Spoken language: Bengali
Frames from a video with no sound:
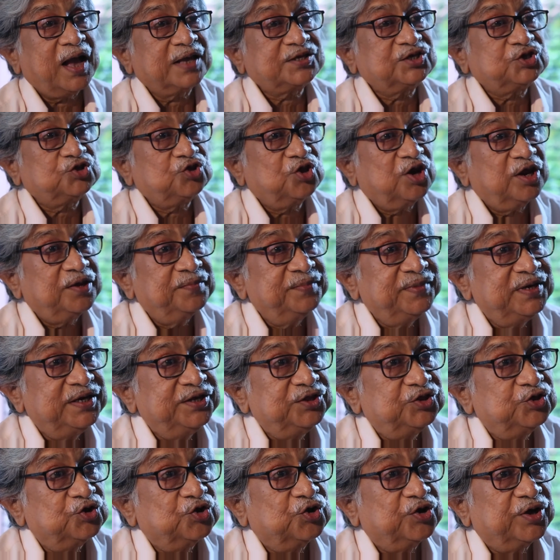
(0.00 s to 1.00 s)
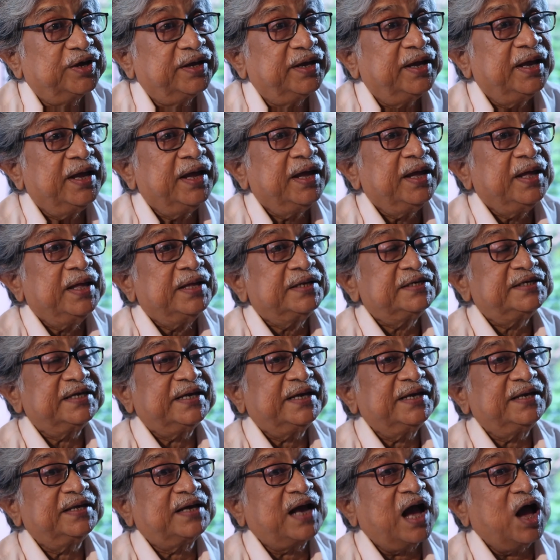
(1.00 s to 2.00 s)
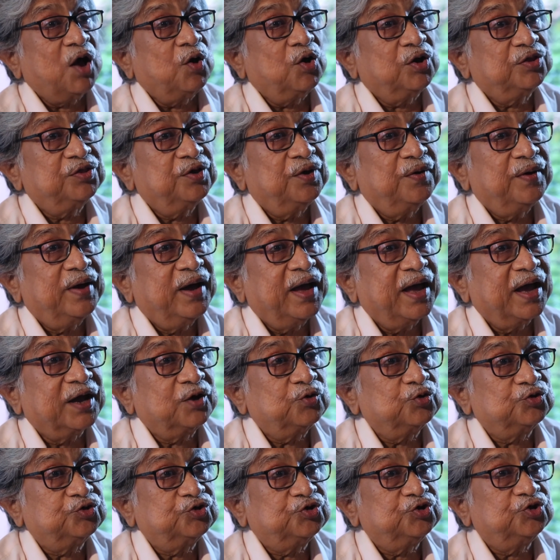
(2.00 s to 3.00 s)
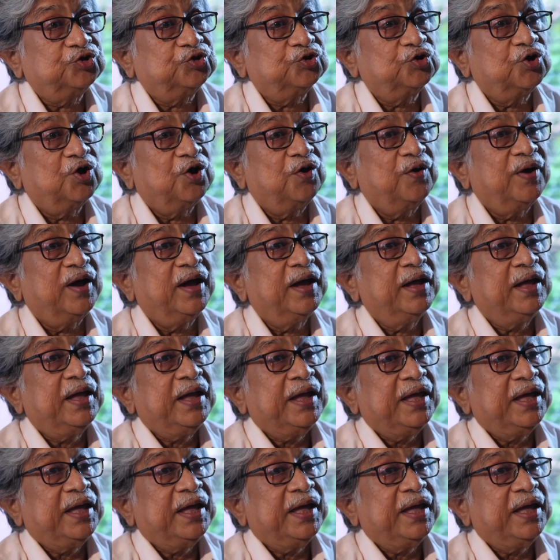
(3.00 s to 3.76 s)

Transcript: গাছতলায় মিলিত হয়ে সেখানে খাওয়া দাওয়া একত্রিত হওয়া